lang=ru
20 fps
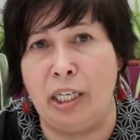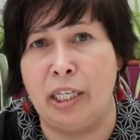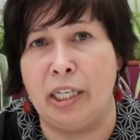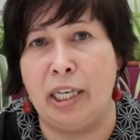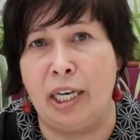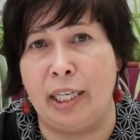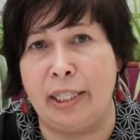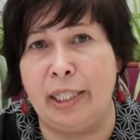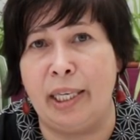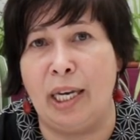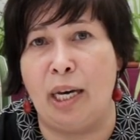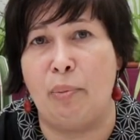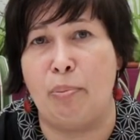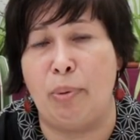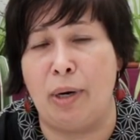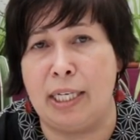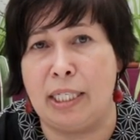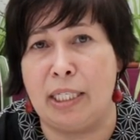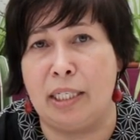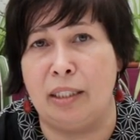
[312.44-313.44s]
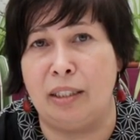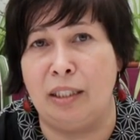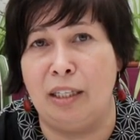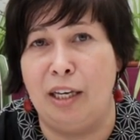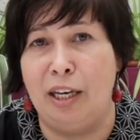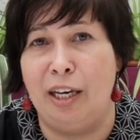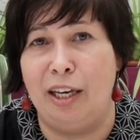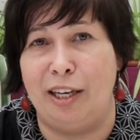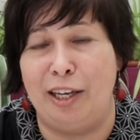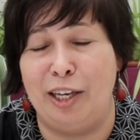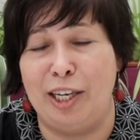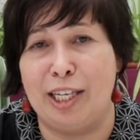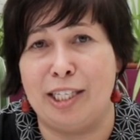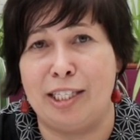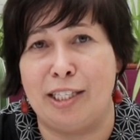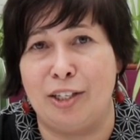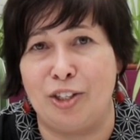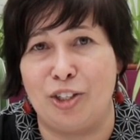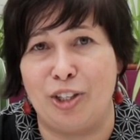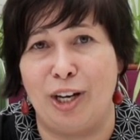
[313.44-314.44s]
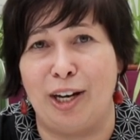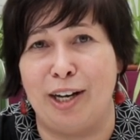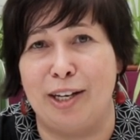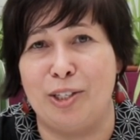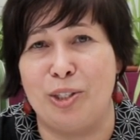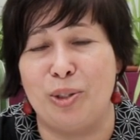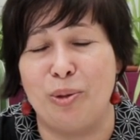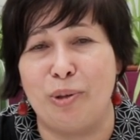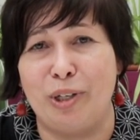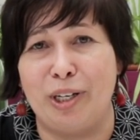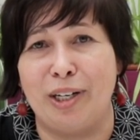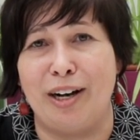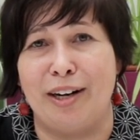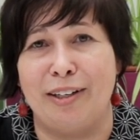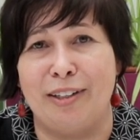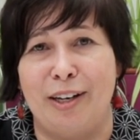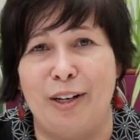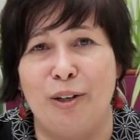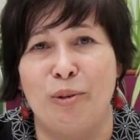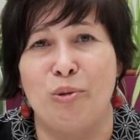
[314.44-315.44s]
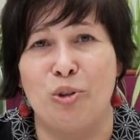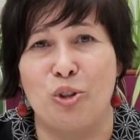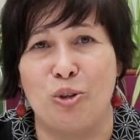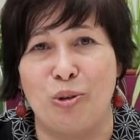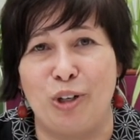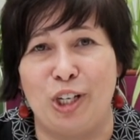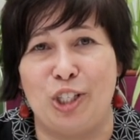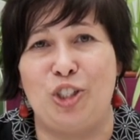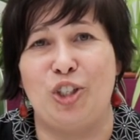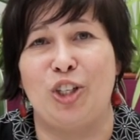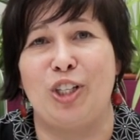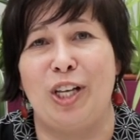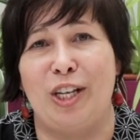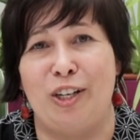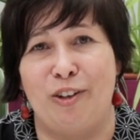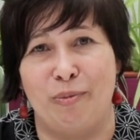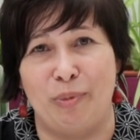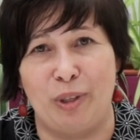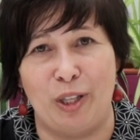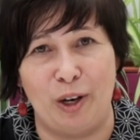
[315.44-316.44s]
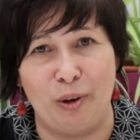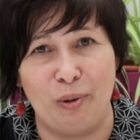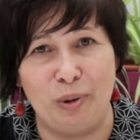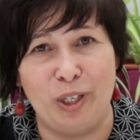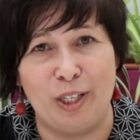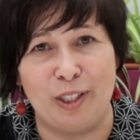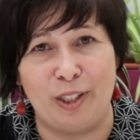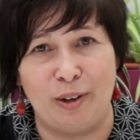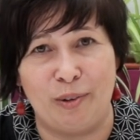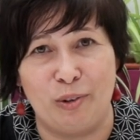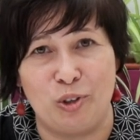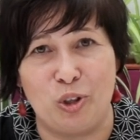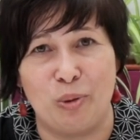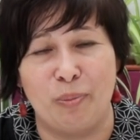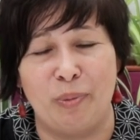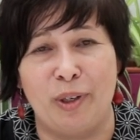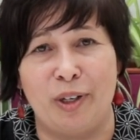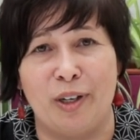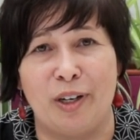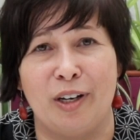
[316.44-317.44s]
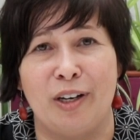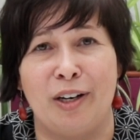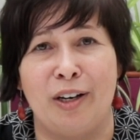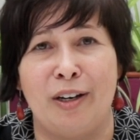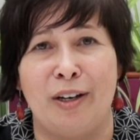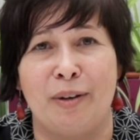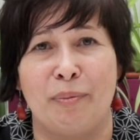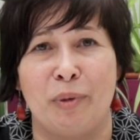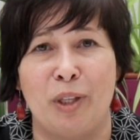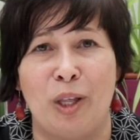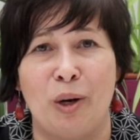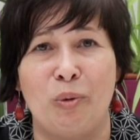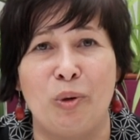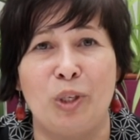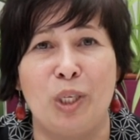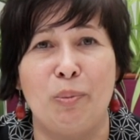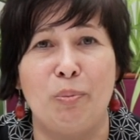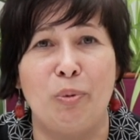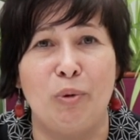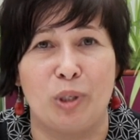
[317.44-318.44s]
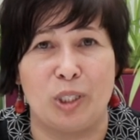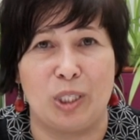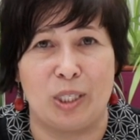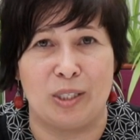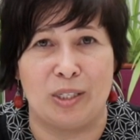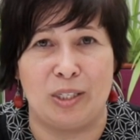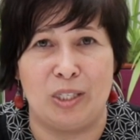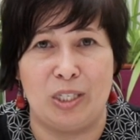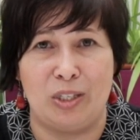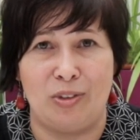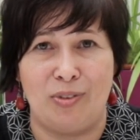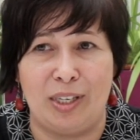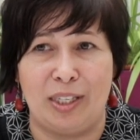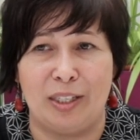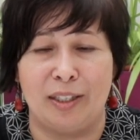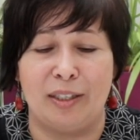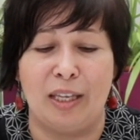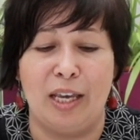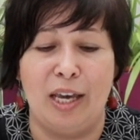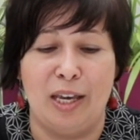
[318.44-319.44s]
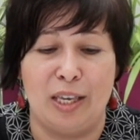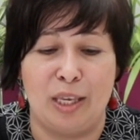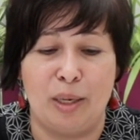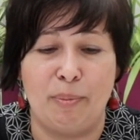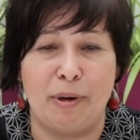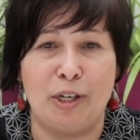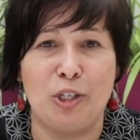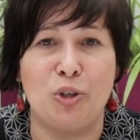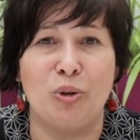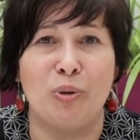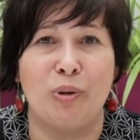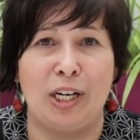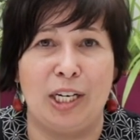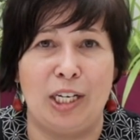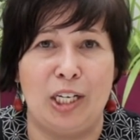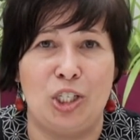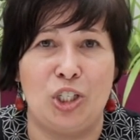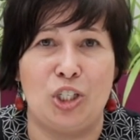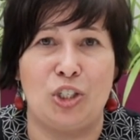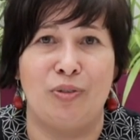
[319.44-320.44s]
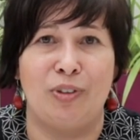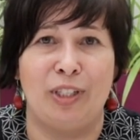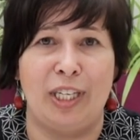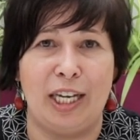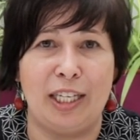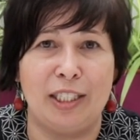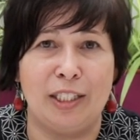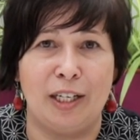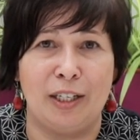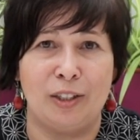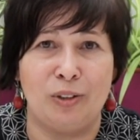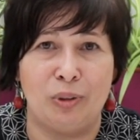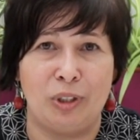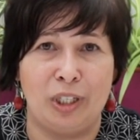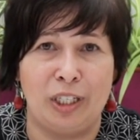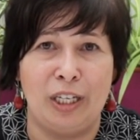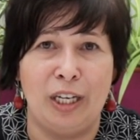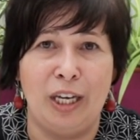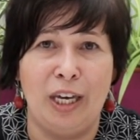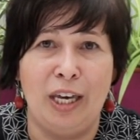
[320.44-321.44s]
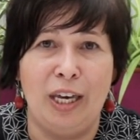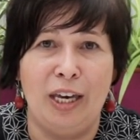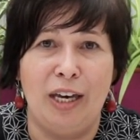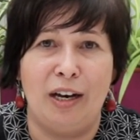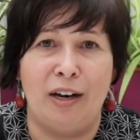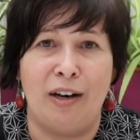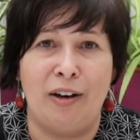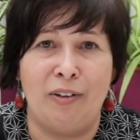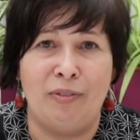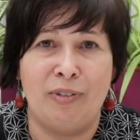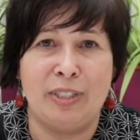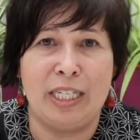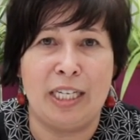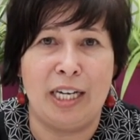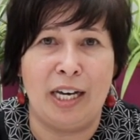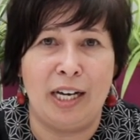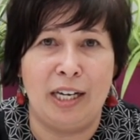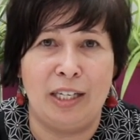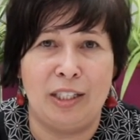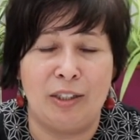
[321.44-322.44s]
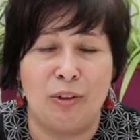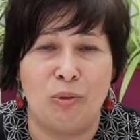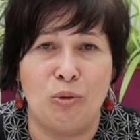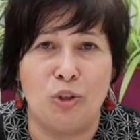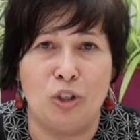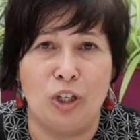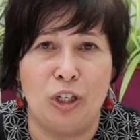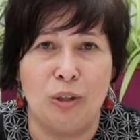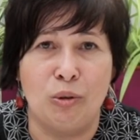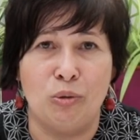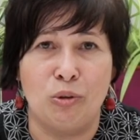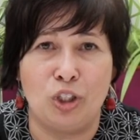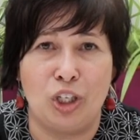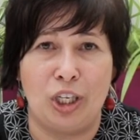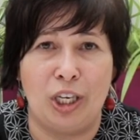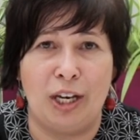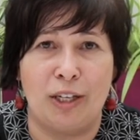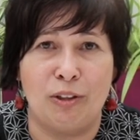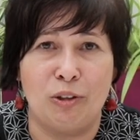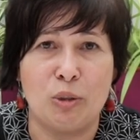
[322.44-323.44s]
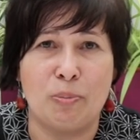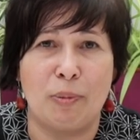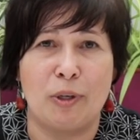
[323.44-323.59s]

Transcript: их яд не опасен. И есть даже такая история, когда лягушку раньше клали в молоко для того, чтобы э, молоко не портилось. Действительно, небольшое количество яда, которое э, выделяет кожа лягушки, оно